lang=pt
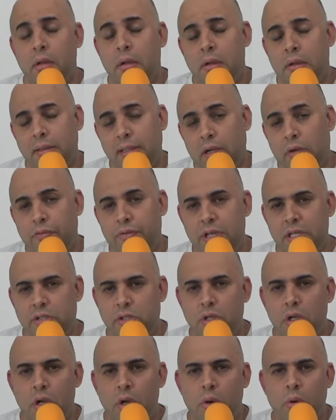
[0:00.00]

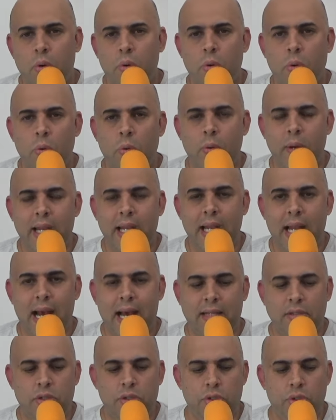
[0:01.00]
talvez o, o
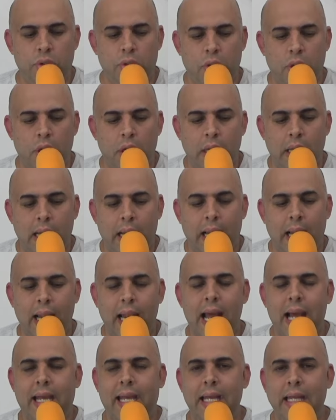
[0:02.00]
Inácio
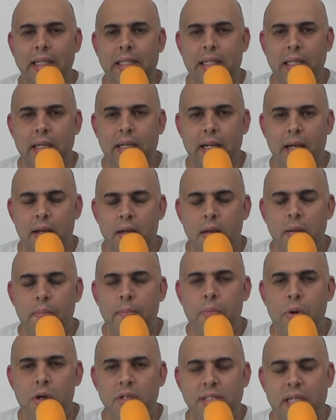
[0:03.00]
La Quintana
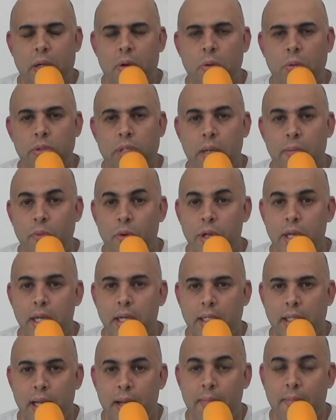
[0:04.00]
possa
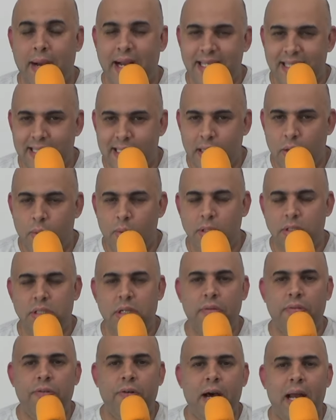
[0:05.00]
contribuir, né? Mas quando
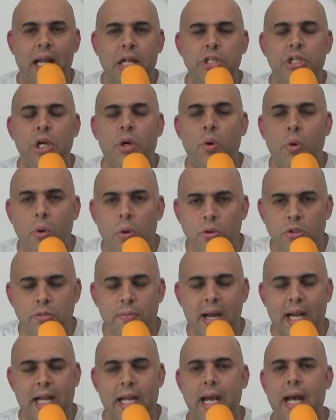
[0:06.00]
se fala de gols
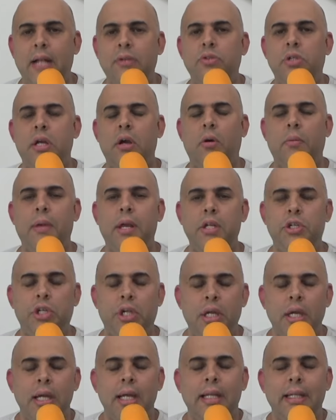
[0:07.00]
marcados,
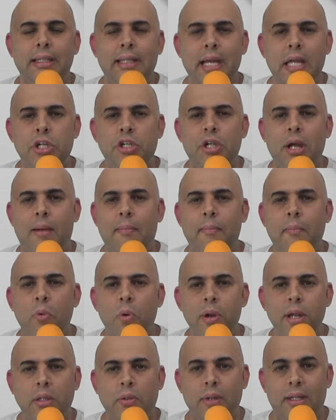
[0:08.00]
realmente deixa
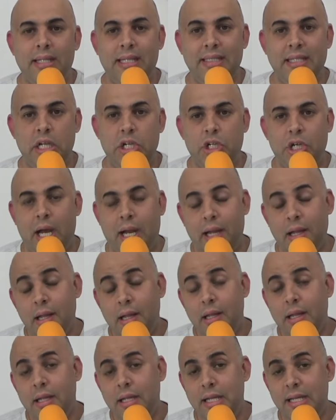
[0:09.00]
muito a desejar.
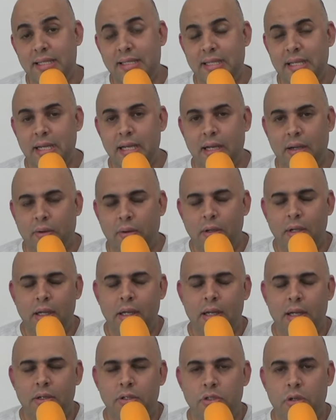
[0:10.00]
E esse ano
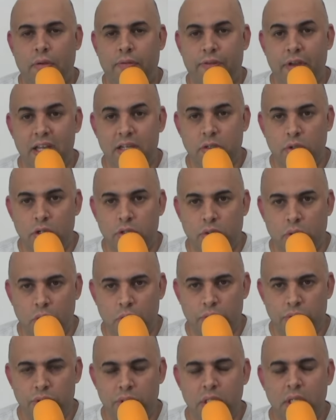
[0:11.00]
só fez dois
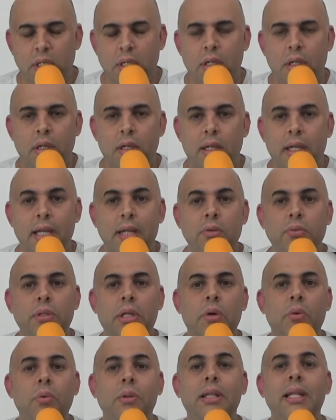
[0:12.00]
gols e não
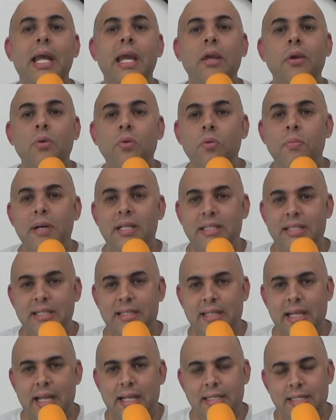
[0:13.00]
deu nenhuma
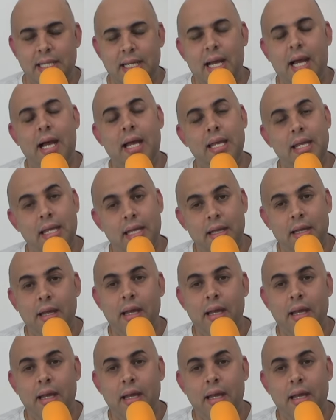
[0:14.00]
assistência. Aí